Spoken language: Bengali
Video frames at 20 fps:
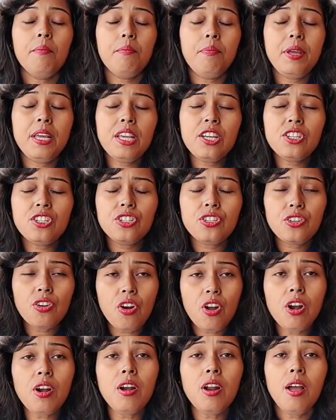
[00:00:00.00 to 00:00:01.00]

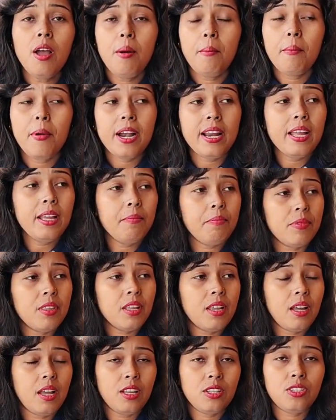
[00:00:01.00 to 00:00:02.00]
ভীষণ মানে
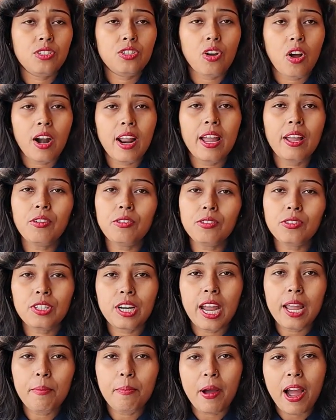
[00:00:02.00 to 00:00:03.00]
চড়াই
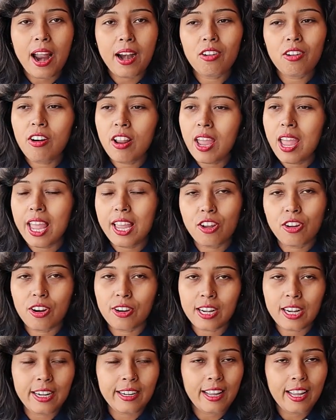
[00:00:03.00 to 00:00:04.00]
উতরাই পার করে এই
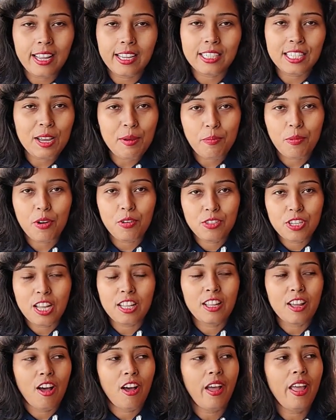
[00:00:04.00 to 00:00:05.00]
হোটেলটা এসে
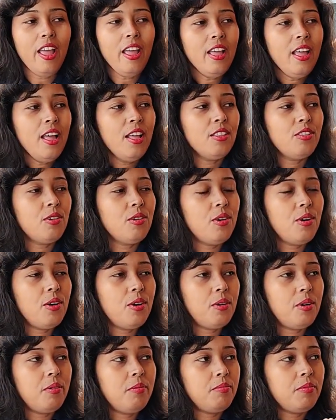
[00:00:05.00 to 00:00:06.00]
পৌঁছাতে হয় তো
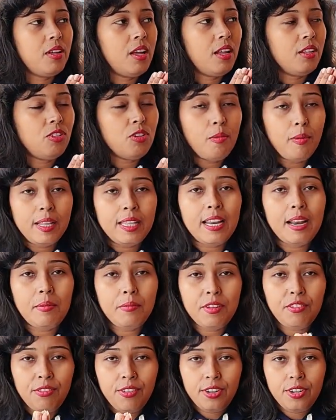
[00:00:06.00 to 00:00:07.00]
তোমাদের
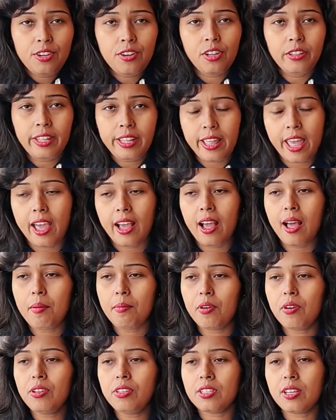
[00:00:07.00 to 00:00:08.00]
আমি ভিডিওতে
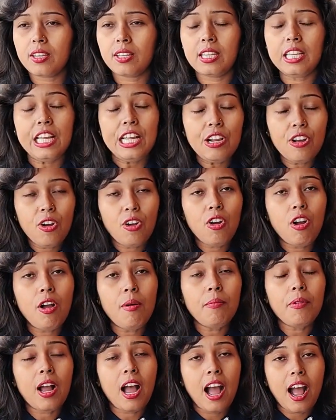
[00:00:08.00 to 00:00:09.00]
দেখাবো যে কীরকম
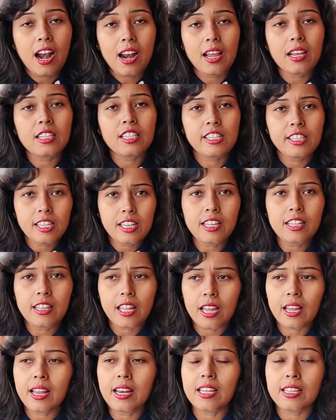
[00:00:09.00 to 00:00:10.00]
খাড়া সিঁড়ি
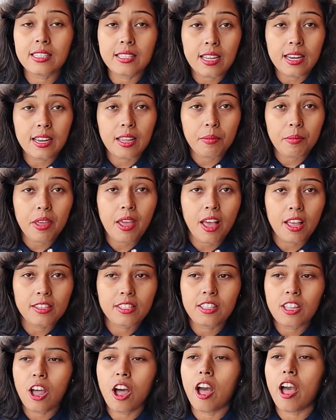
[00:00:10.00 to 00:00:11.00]
থেকে নিচে নেমে
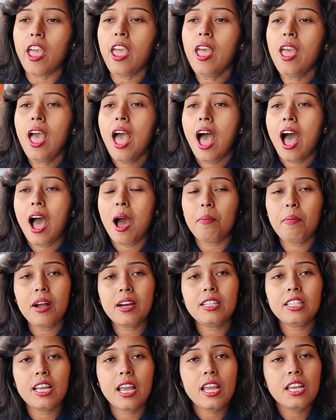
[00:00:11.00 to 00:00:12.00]
আসতে হয় আবার
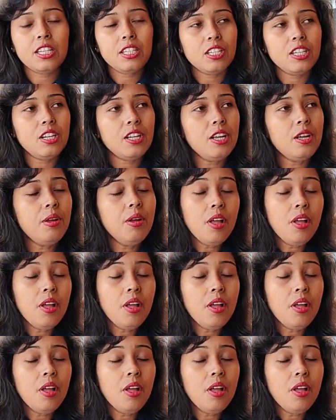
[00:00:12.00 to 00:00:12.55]
সেই সিঁড়ি